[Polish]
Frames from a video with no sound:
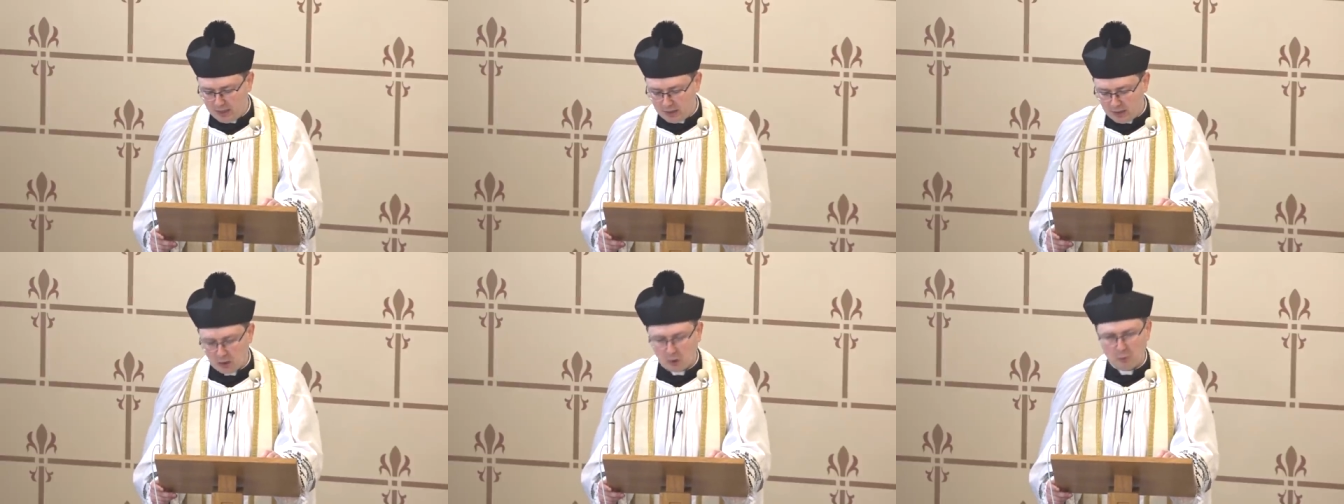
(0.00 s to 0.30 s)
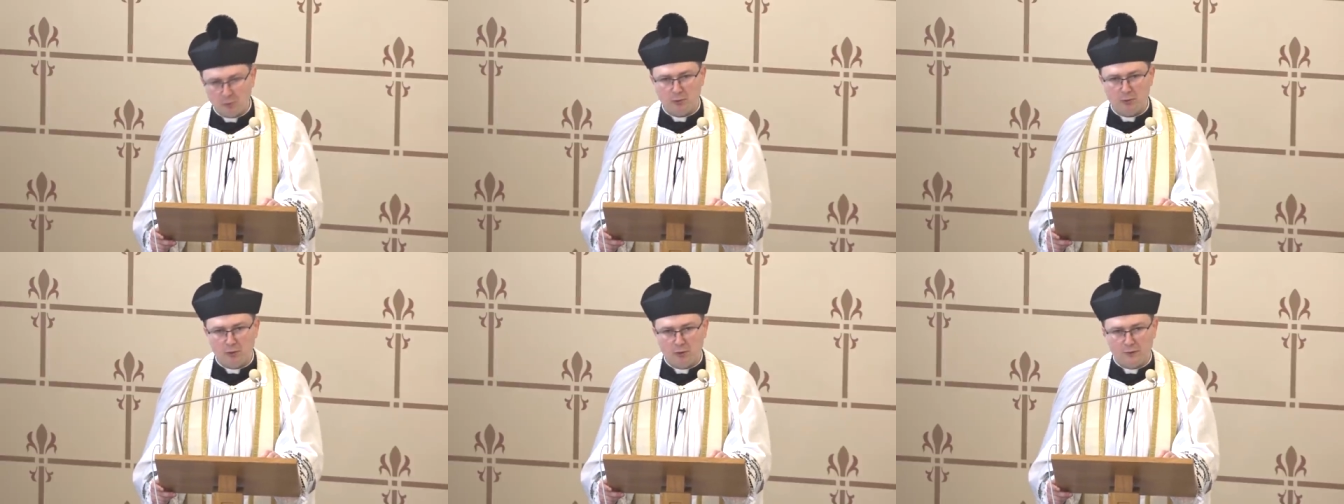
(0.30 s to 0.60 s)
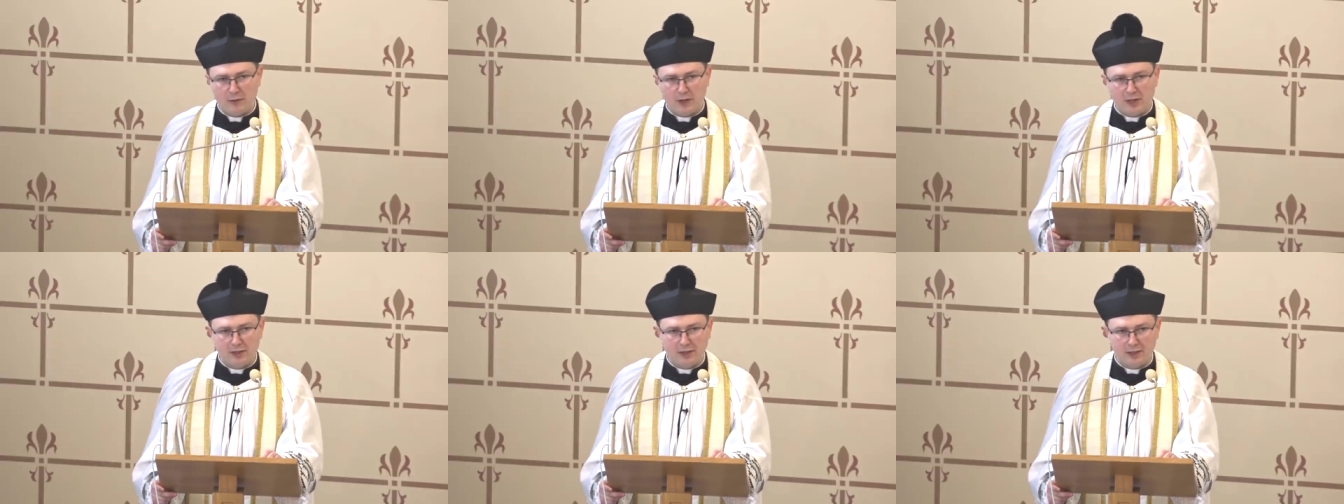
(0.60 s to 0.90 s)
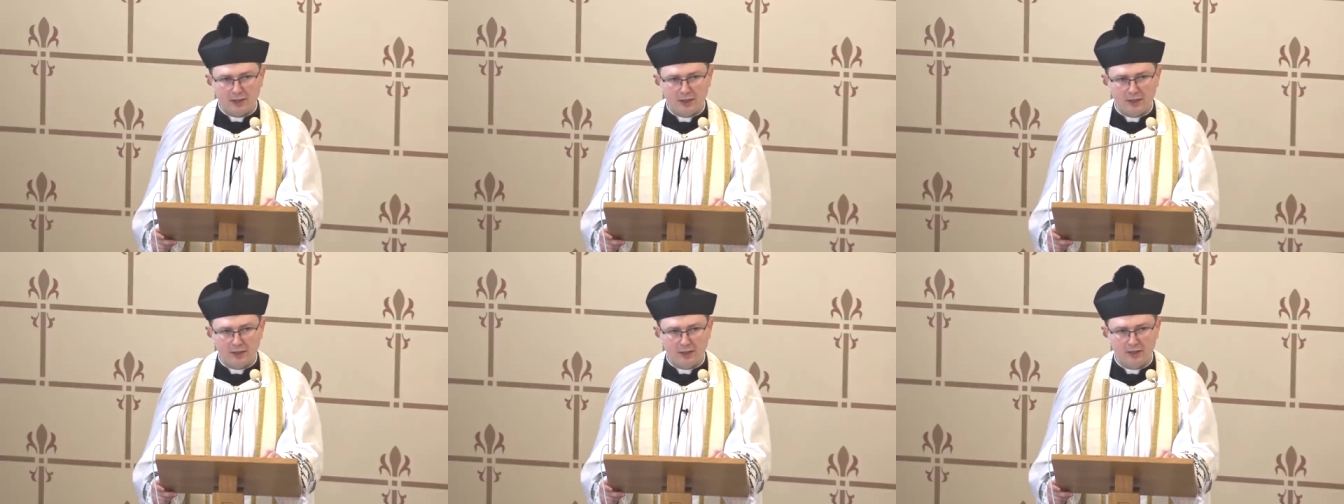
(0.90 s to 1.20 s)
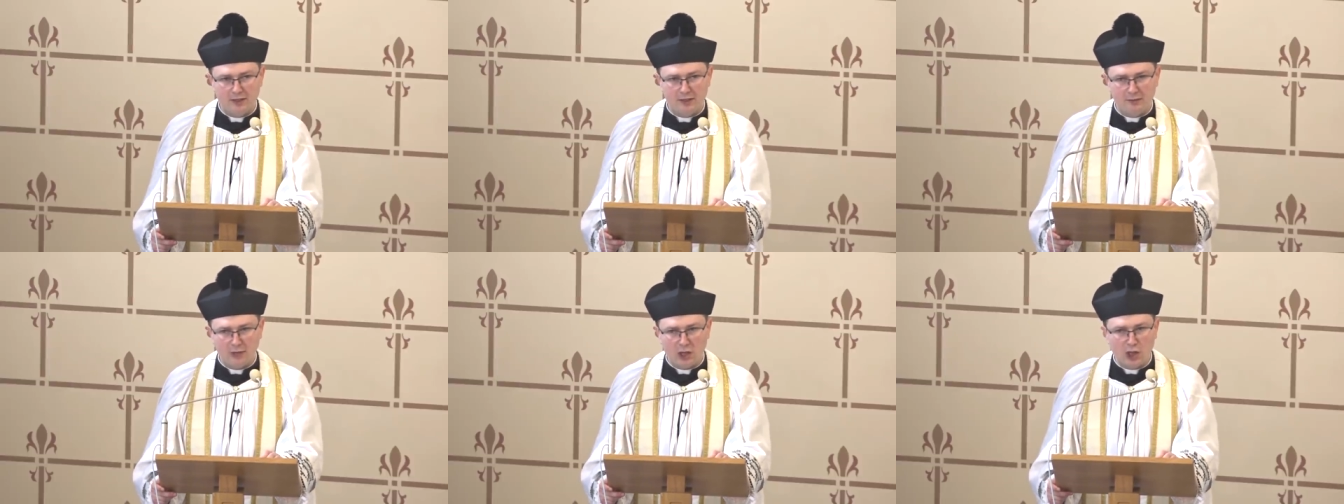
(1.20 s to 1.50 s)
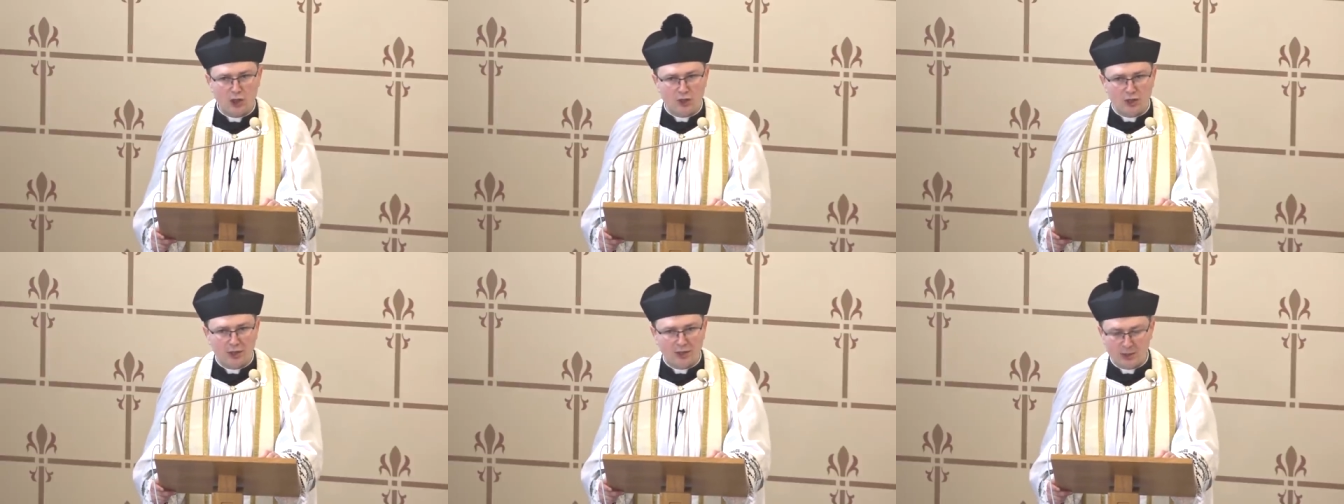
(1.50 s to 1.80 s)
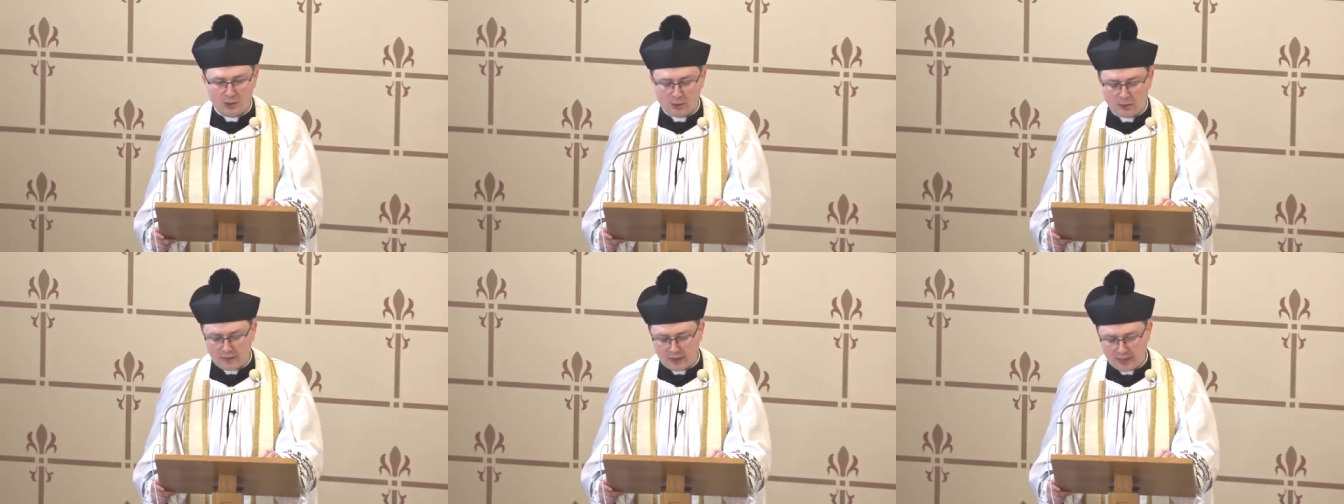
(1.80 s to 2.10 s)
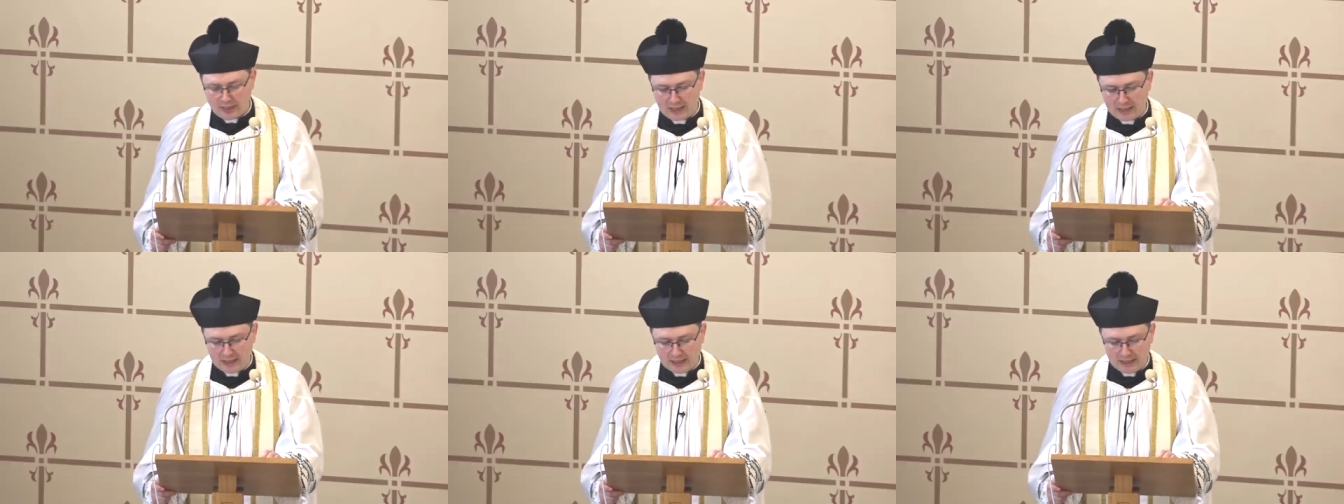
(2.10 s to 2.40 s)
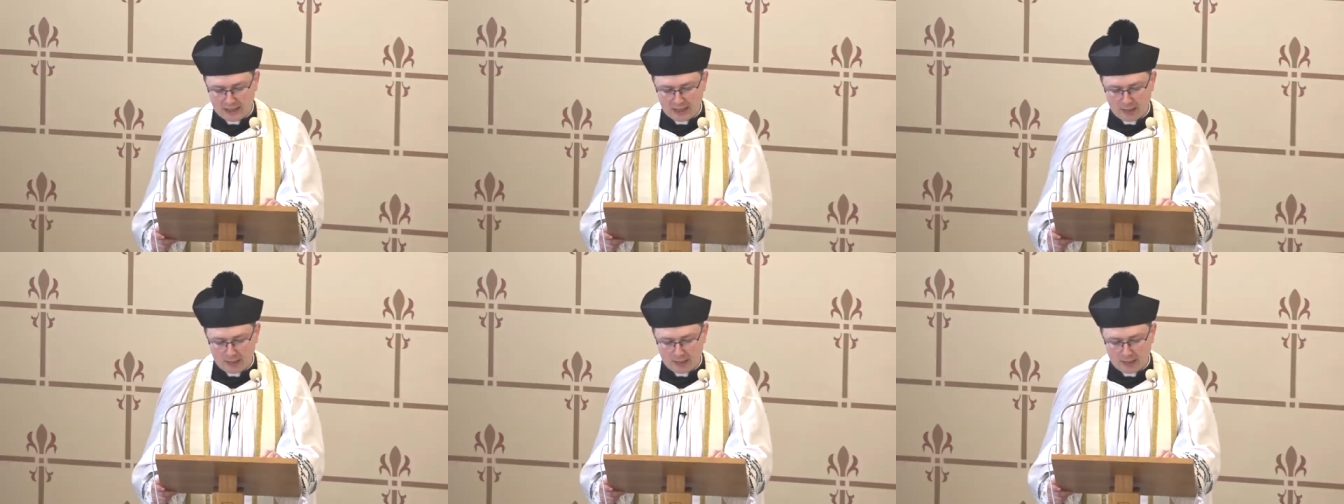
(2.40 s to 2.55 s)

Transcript: robiło wielkie wrażenie człowieka